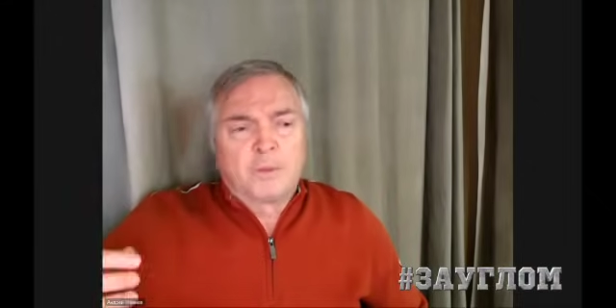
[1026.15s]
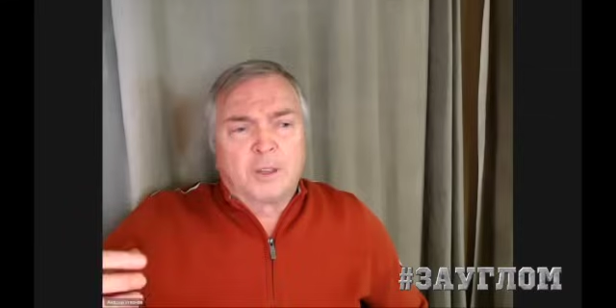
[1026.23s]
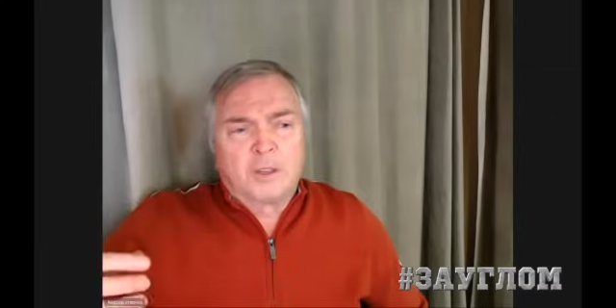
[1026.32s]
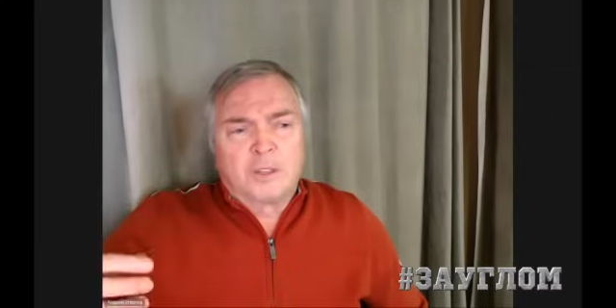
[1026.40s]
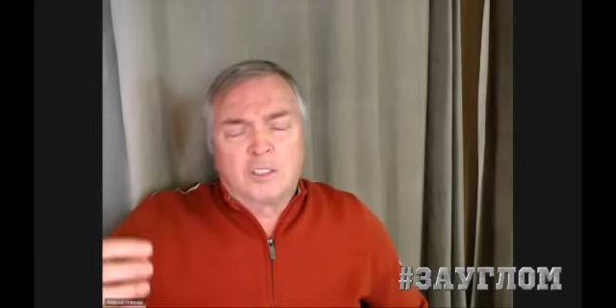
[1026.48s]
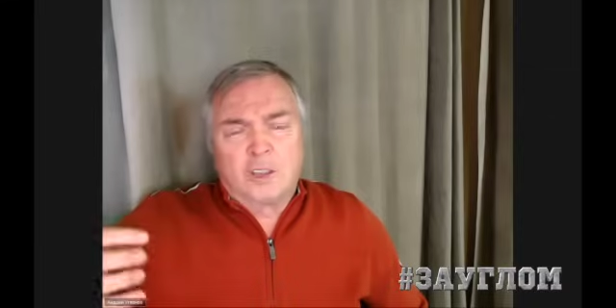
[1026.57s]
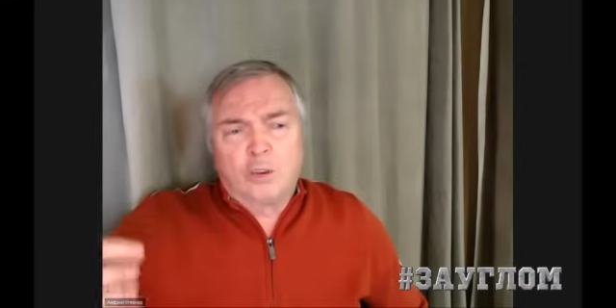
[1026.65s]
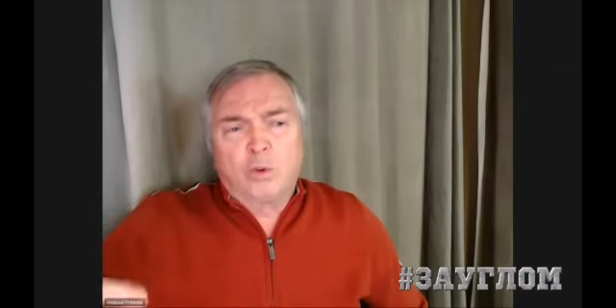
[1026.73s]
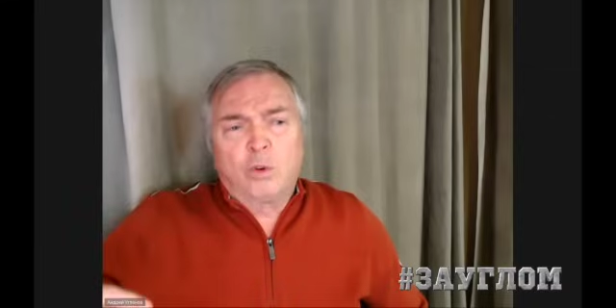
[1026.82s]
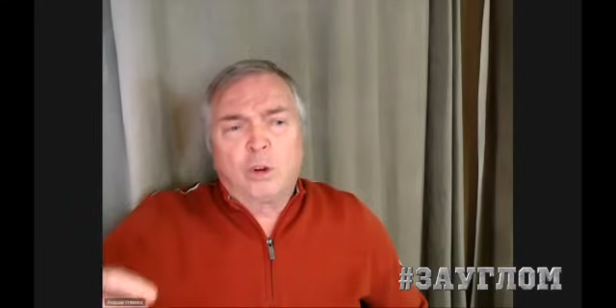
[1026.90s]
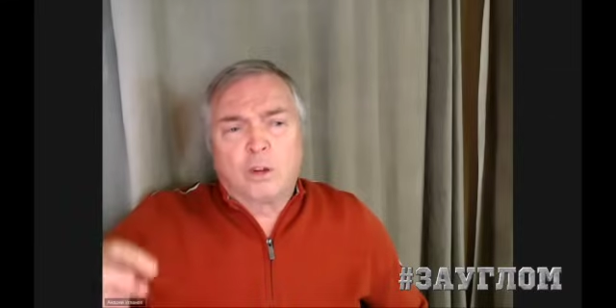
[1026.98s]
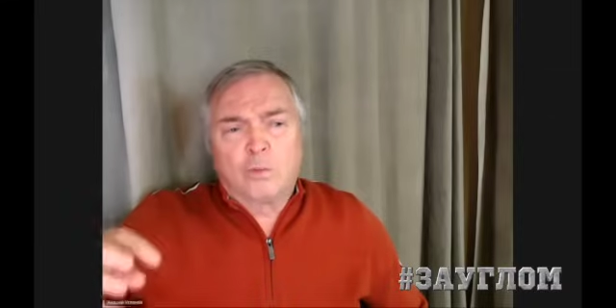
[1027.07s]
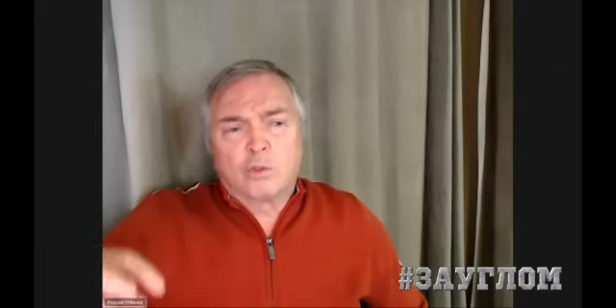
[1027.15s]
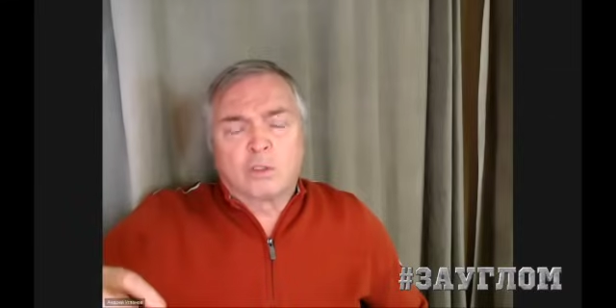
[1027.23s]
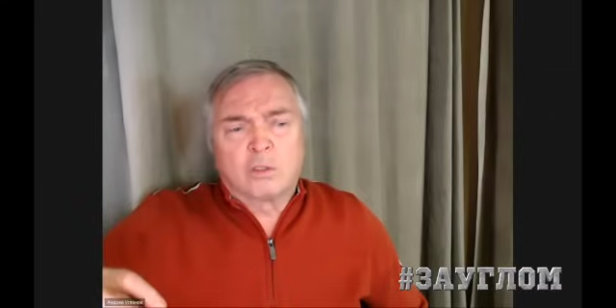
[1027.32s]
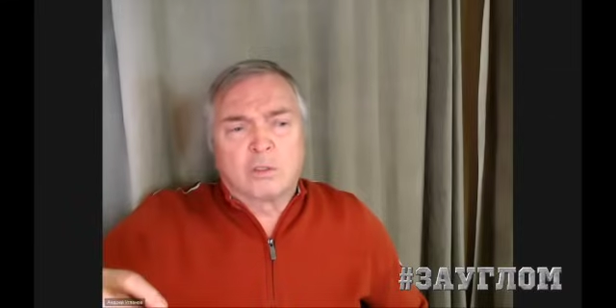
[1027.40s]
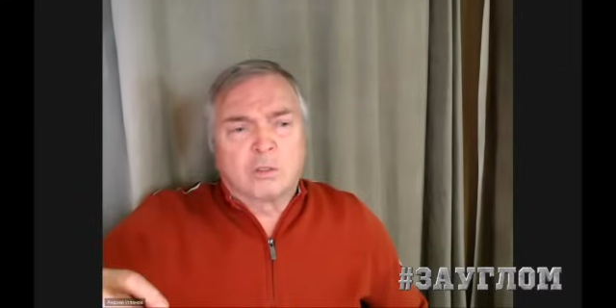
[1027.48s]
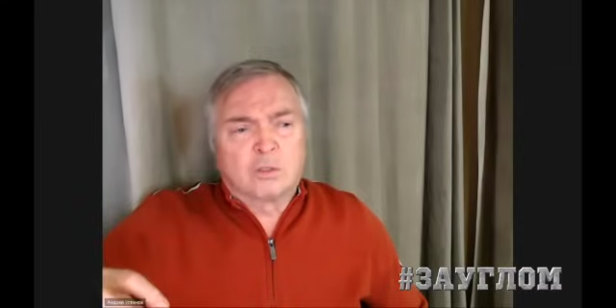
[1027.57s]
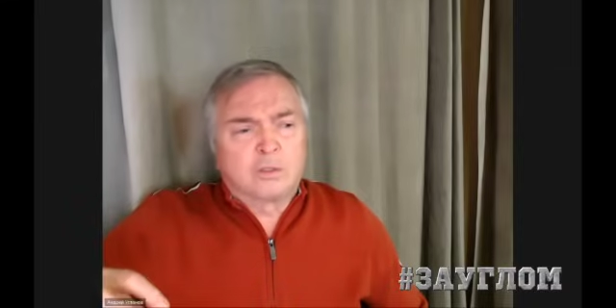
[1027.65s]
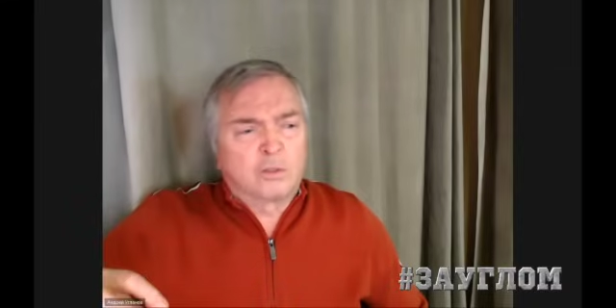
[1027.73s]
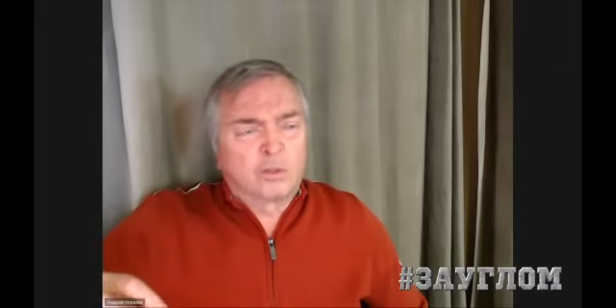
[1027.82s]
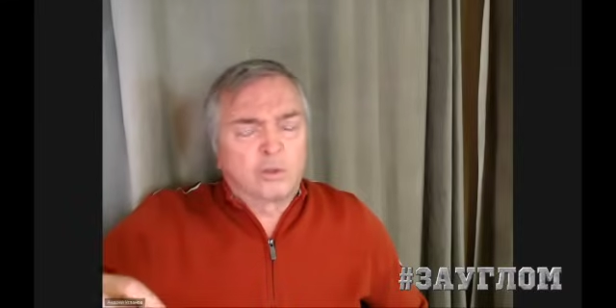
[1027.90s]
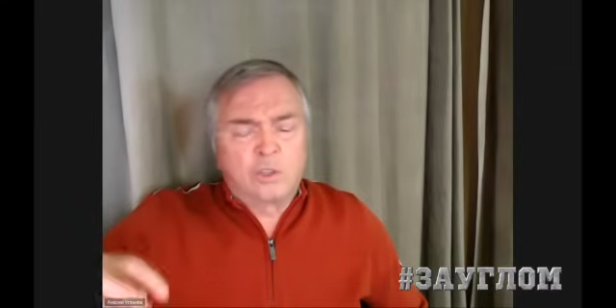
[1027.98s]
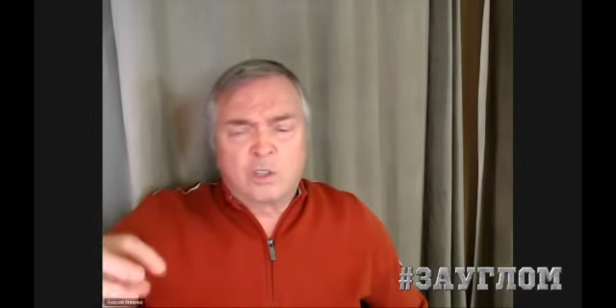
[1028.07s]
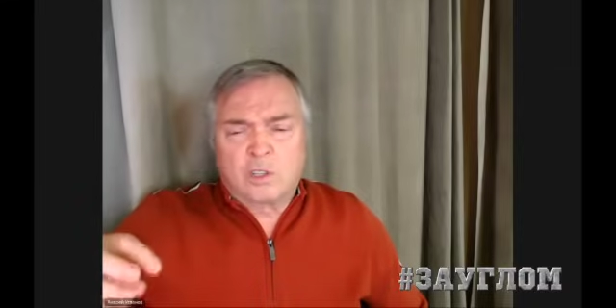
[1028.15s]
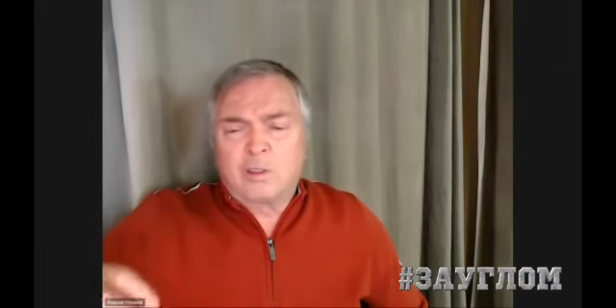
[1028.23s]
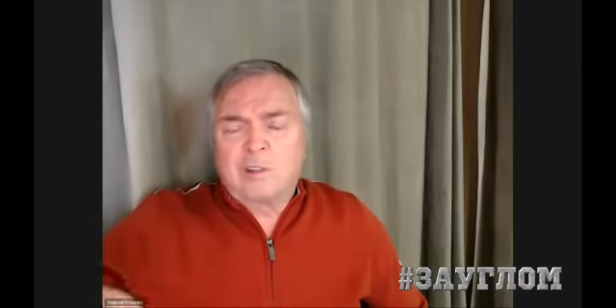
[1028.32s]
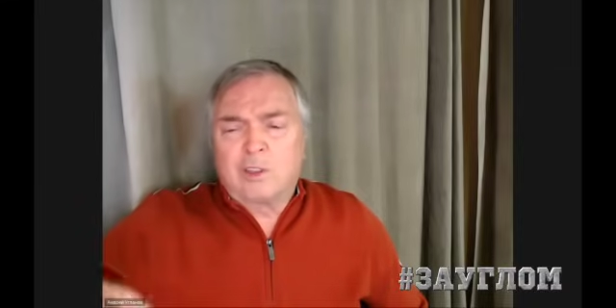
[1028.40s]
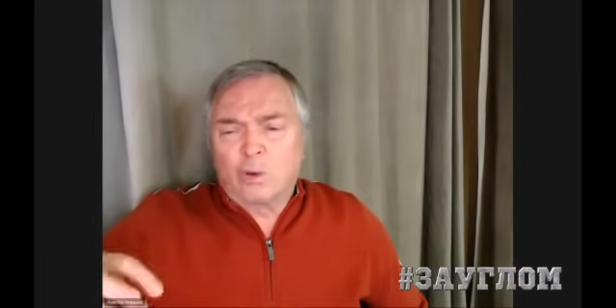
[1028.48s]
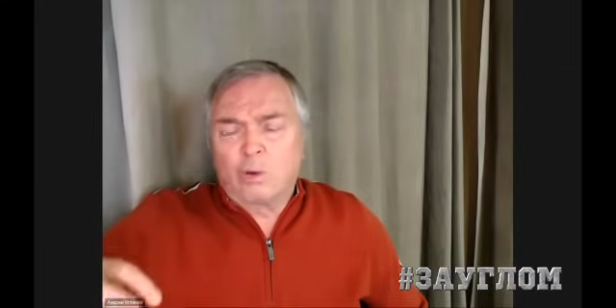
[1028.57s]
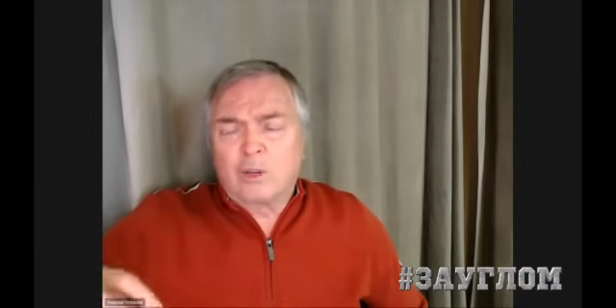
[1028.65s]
э, территория может э, существовать